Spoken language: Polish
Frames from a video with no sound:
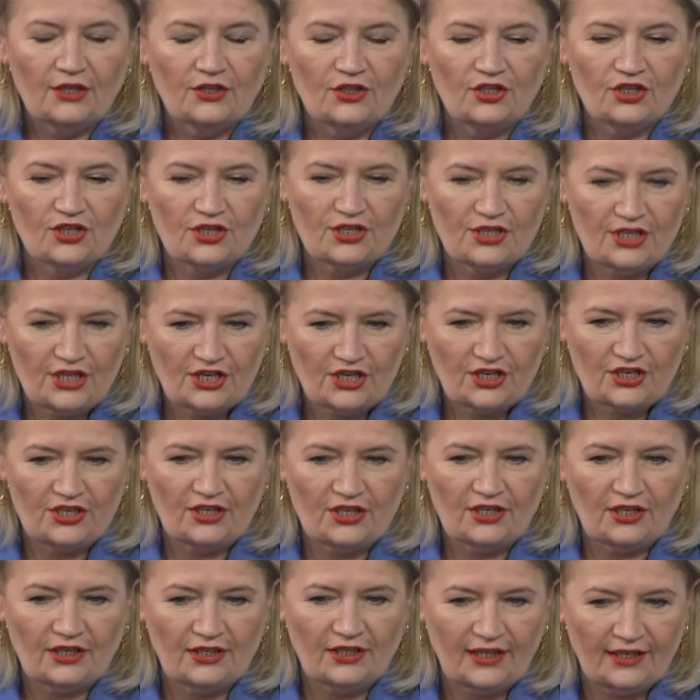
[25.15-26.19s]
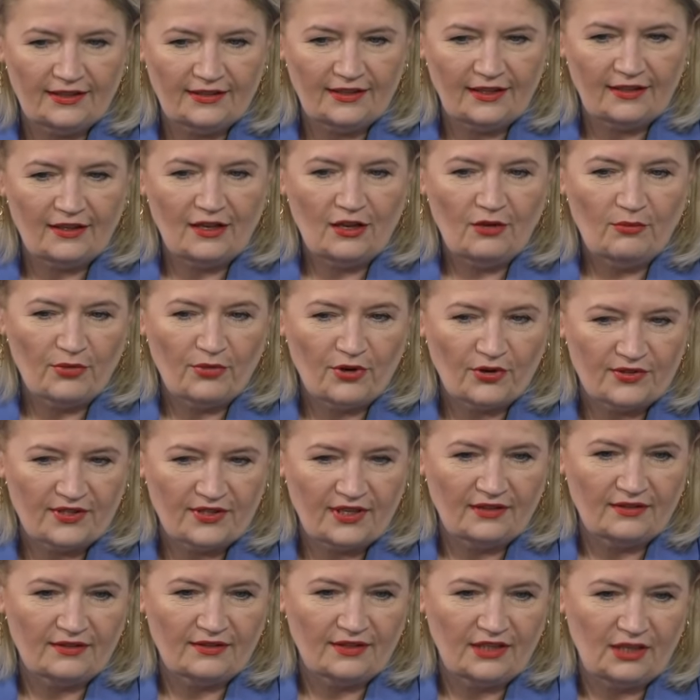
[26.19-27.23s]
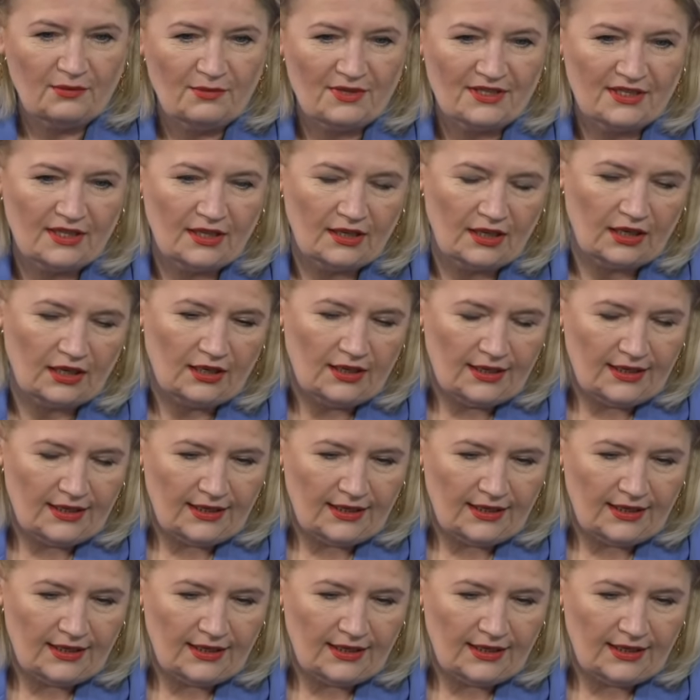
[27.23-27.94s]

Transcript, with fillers: 31% nie ma zdania.